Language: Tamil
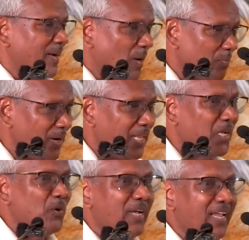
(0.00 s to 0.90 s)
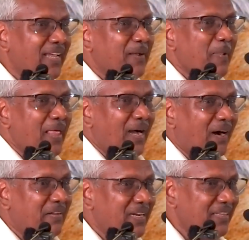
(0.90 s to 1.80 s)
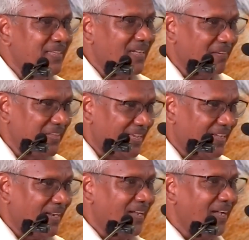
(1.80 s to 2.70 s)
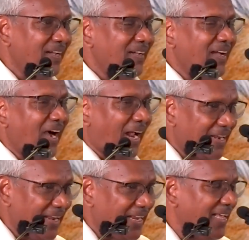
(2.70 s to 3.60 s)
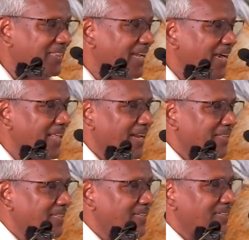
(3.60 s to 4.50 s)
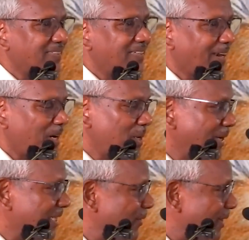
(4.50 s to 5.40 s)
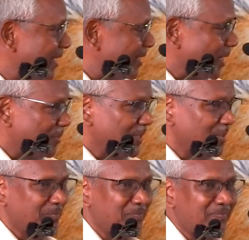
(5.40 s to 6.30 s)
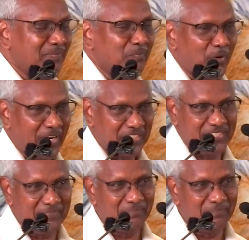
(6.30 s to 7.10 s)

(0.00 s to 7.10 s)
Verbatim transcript: நம் லிங்குவை அவர் எழுதிய கவிதைக்காக அன்றைக்கே தேடி அடைந்து கண்டுபிடித்தவர் நமது முருகேஷ்